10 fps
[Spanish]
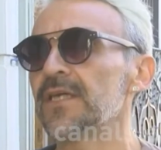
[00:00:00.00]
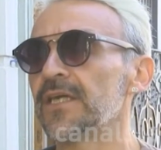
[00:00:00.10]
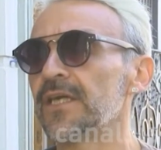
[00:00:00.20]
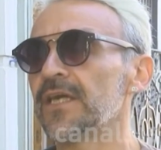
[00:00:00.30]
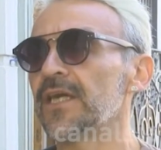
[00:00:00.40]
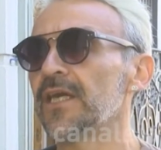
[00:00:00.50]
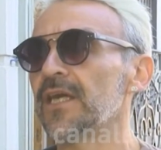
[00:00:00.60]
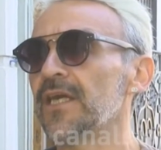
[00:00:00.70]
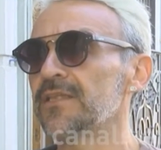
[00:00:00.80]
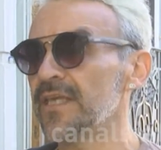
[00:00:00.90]

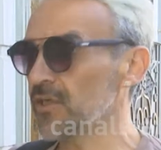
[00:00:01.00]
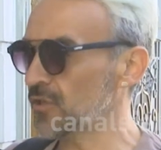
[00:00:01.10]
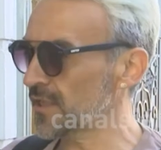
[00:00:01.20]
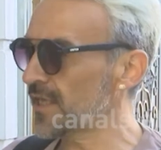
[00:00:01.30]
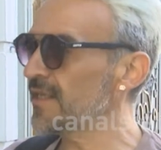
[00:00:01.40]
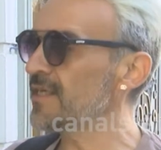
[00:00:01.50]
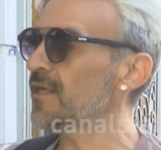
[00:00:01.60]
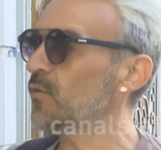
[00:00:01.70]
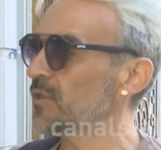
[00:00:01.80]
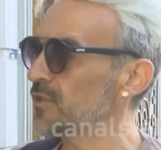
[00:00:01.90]
eh, jornadas
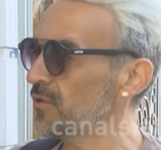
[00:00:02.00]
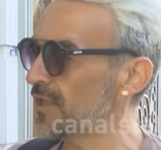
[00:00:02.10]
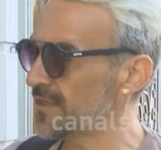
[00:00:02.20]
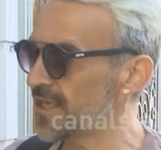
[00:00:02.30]
de 4 horas